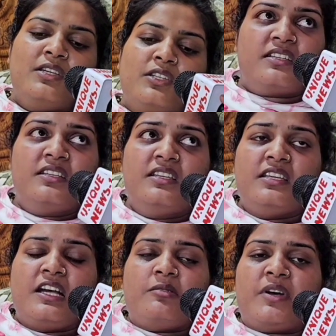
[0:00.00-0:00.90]
है
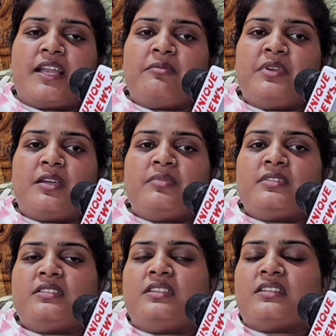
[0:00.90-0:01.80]
हमारे बिहार में
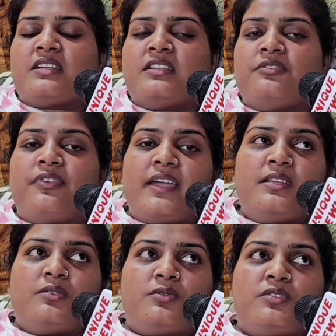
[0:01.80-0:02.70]
जितना ज़्यादा
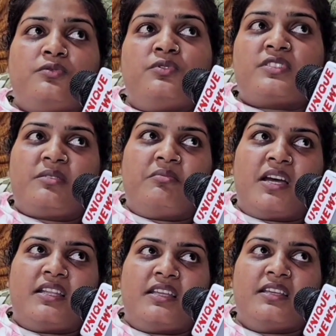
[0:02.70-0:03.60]
फायरिंग हो जाए वो
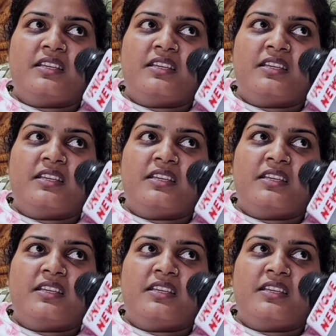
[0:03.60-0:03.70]
सम्मान है